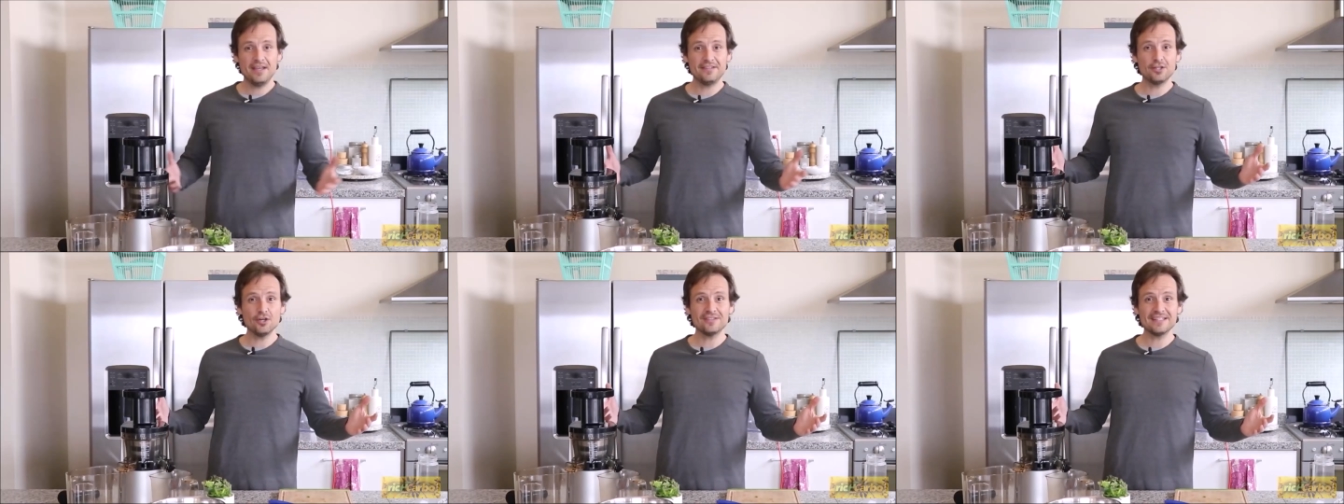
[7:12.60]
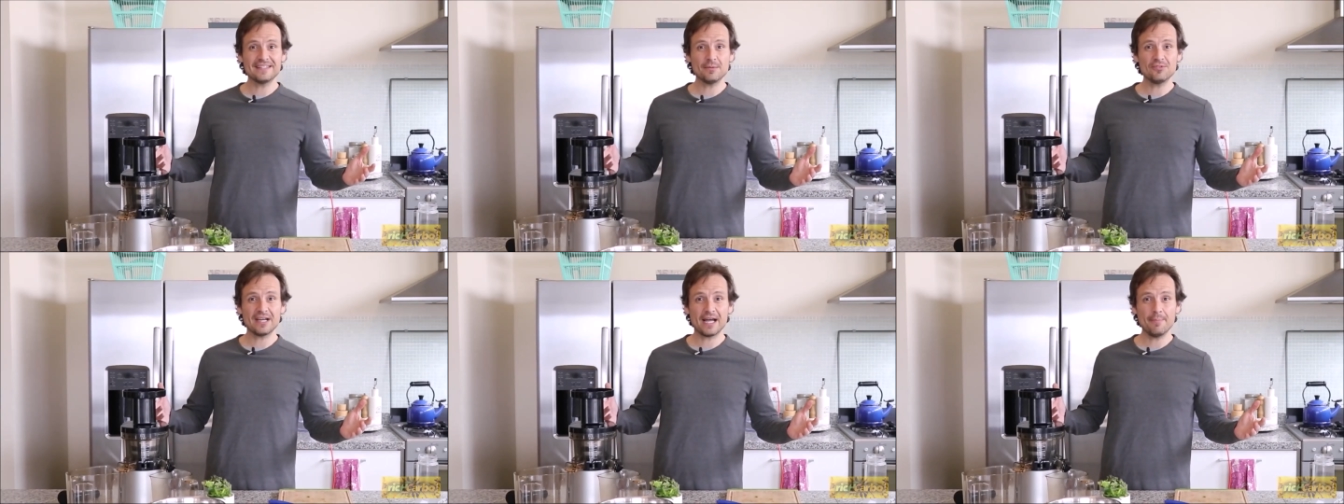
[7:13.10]
Listos, ya
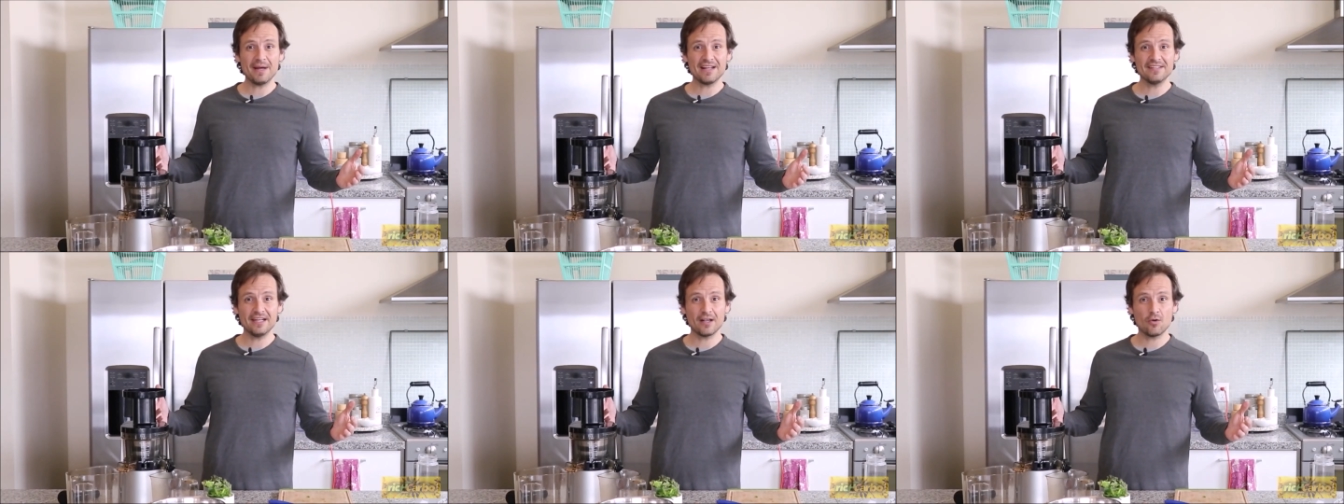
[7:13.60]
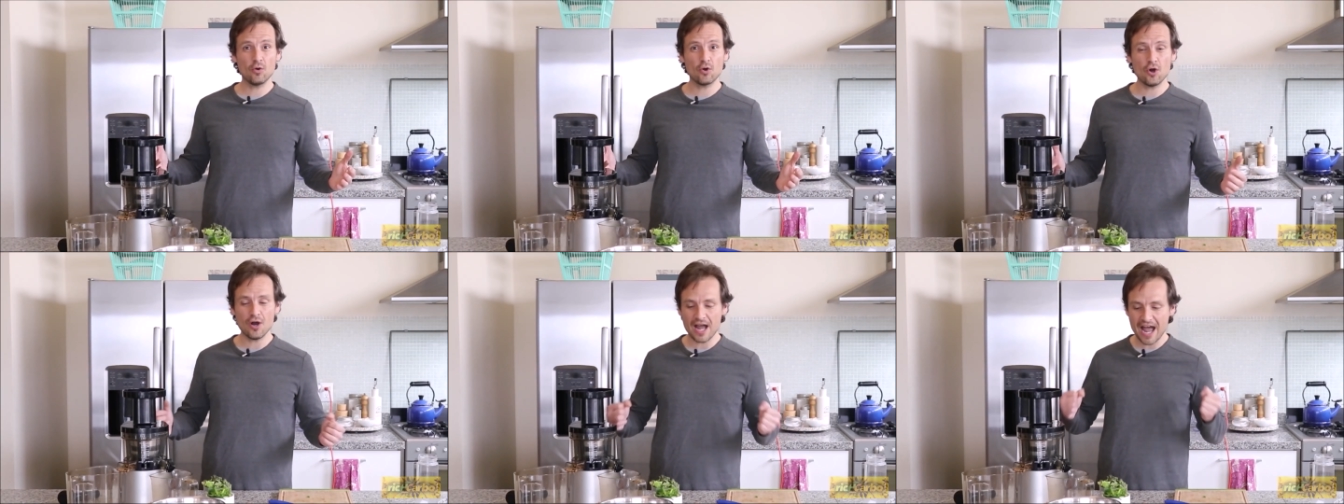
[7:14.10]
estamos acá para hacer el
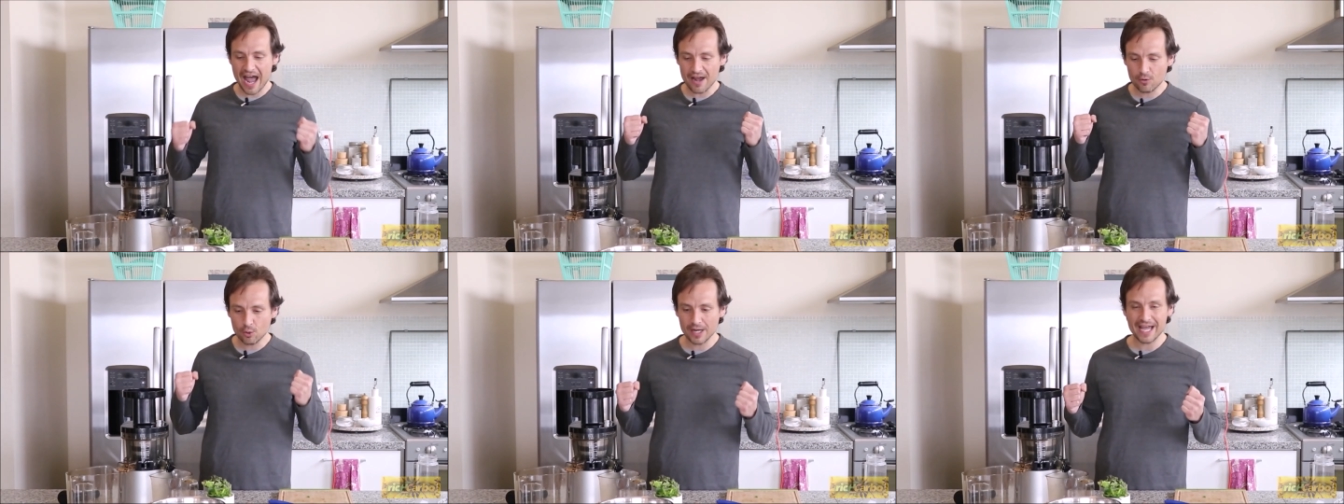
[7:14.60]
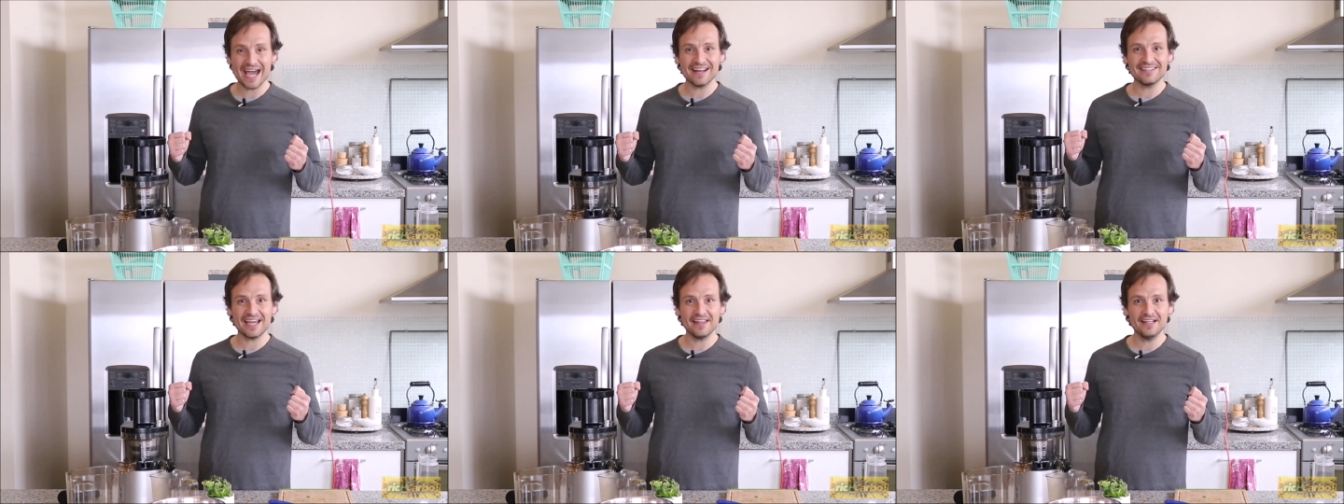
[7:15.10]
jugo. A
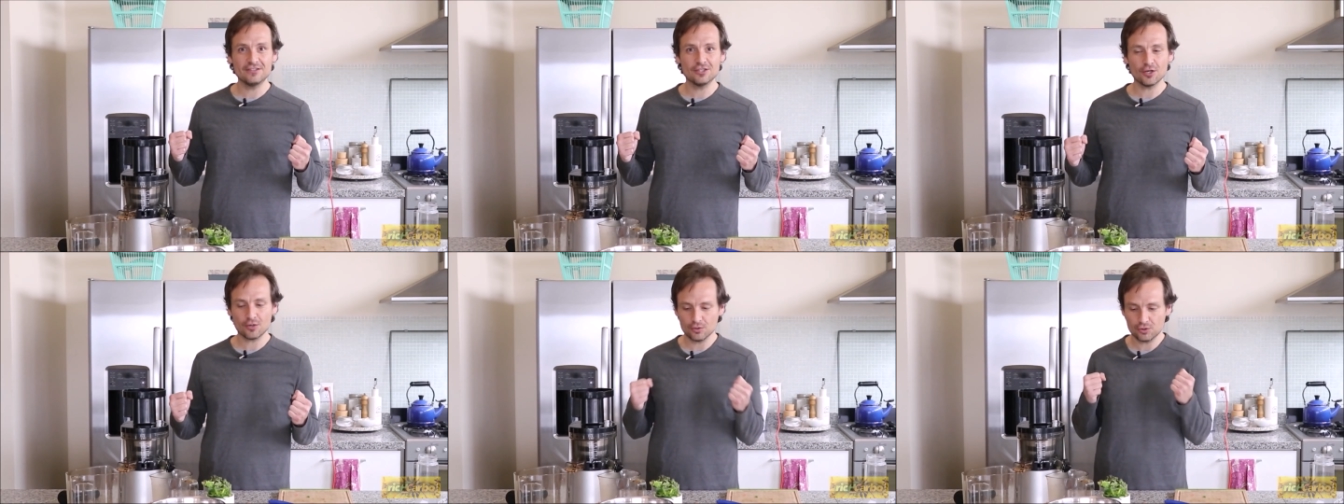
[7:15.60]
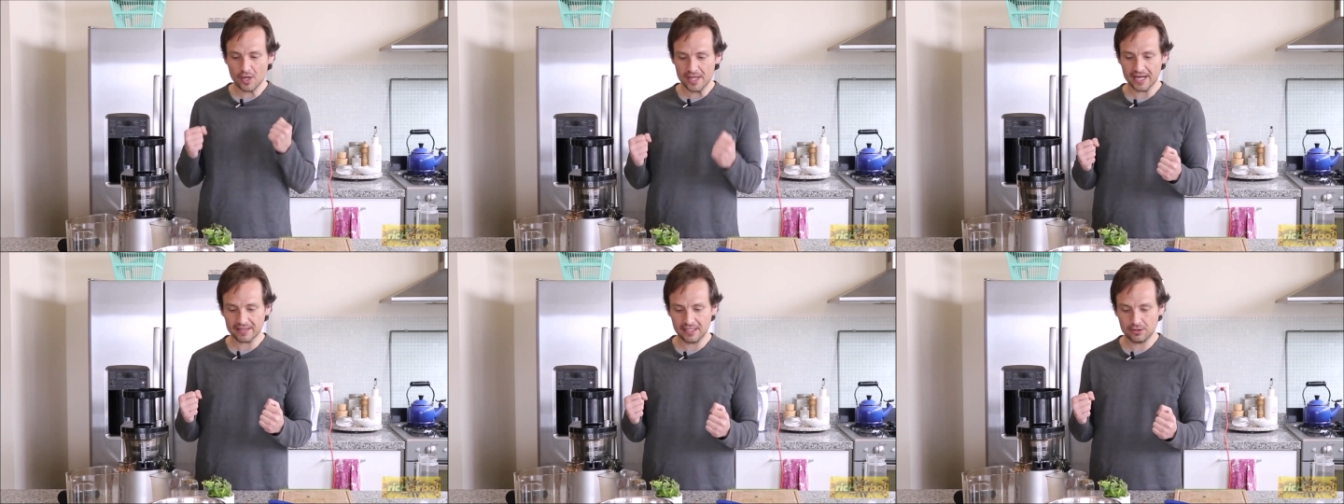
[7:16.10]
juguear se ha dicho, con toda
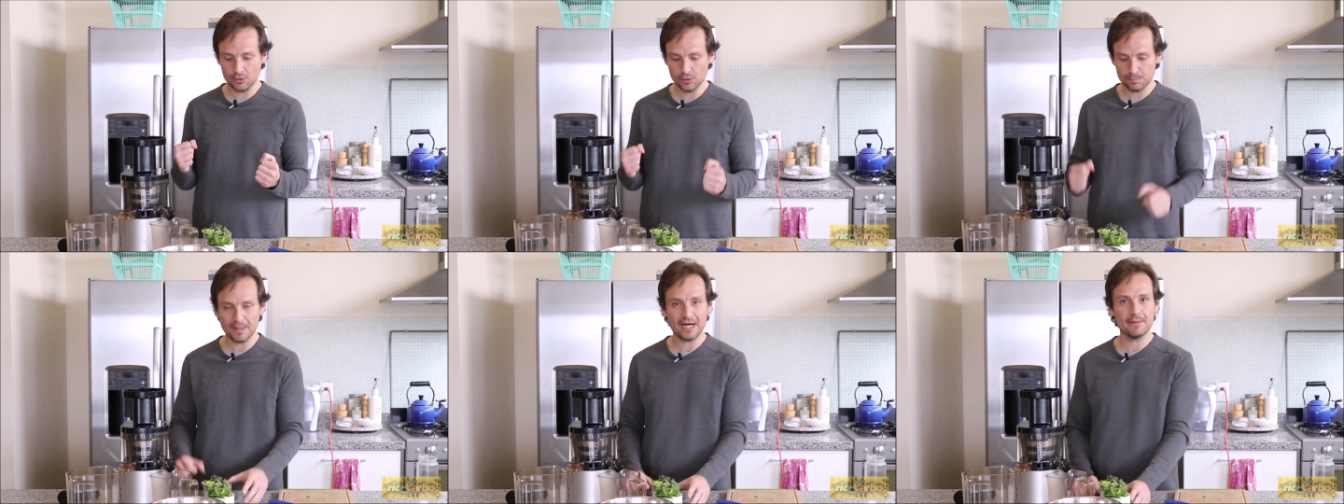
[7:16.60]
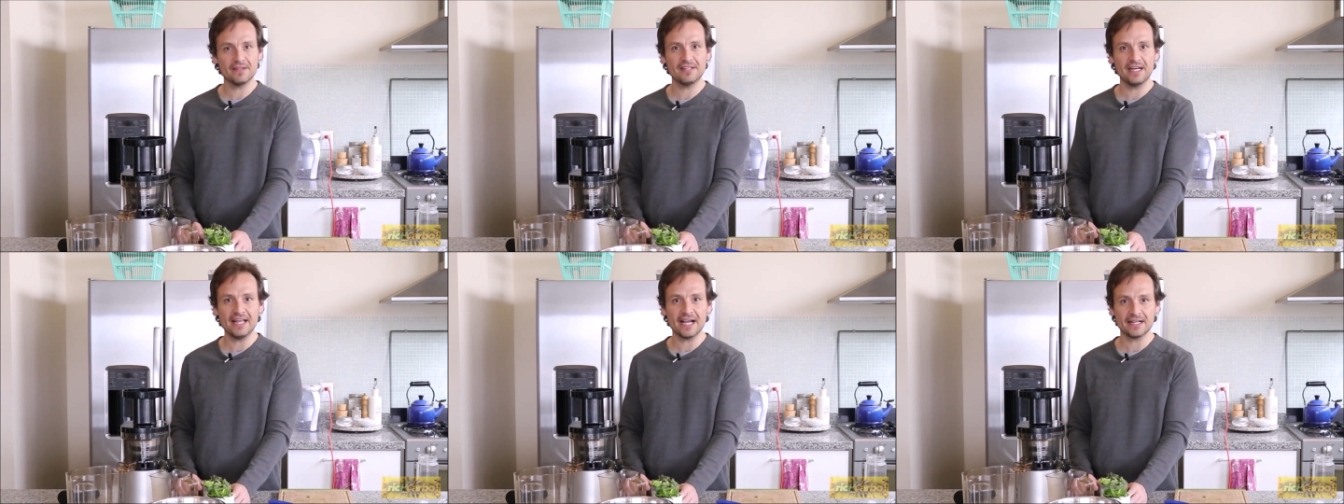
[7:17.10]
la actitud para
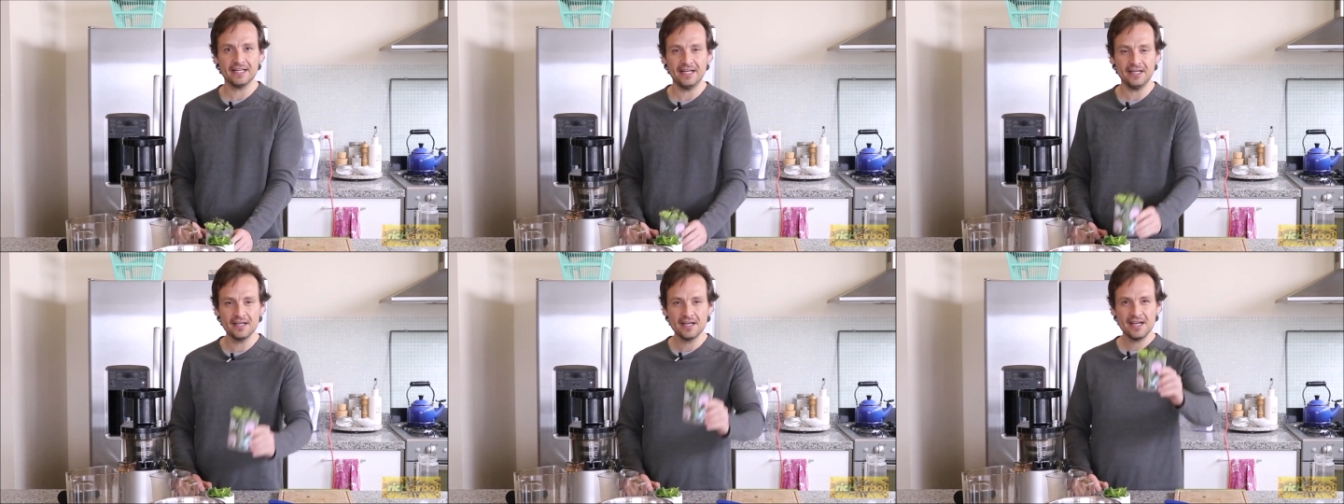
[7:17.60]
vencer al acné.